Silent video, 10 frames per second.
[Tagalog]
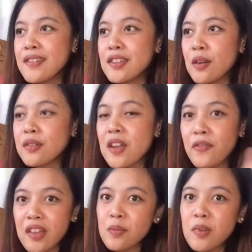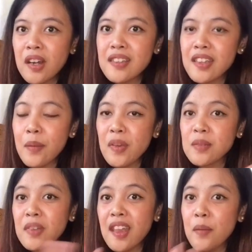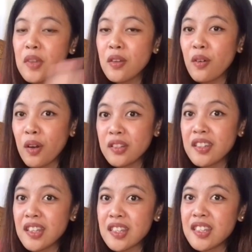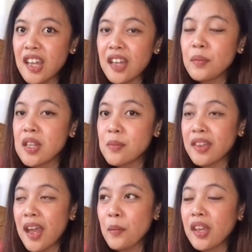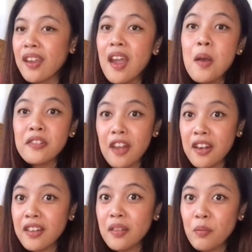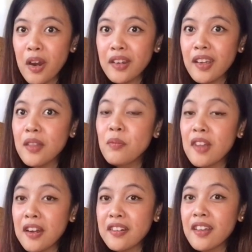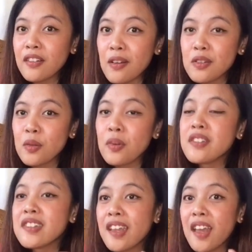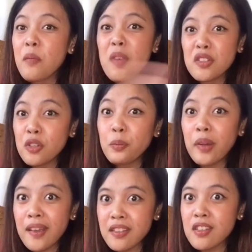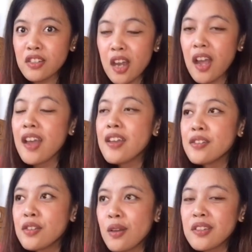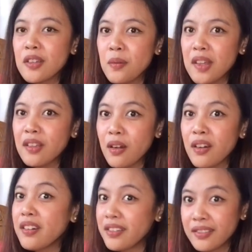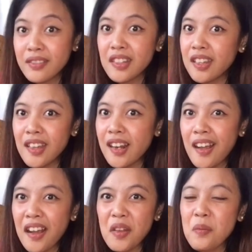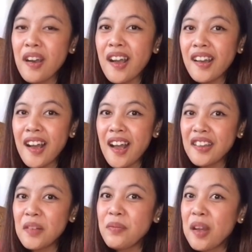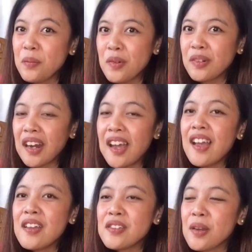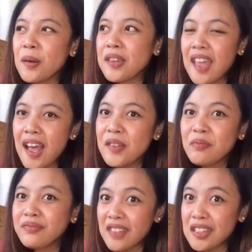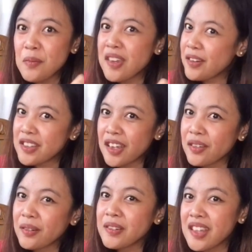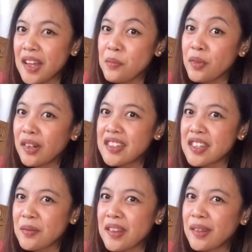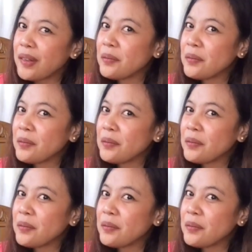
So, sa Facebook kasi, mas madami yung audience dyan. Mas madaming target market, target customers, kaya medyo pricey siya. So, sa Twitter, dyan talaga kayo makakahanap ng mura. So, yeah, sasabihin ko sa inyo kung saan mura sa Twitter.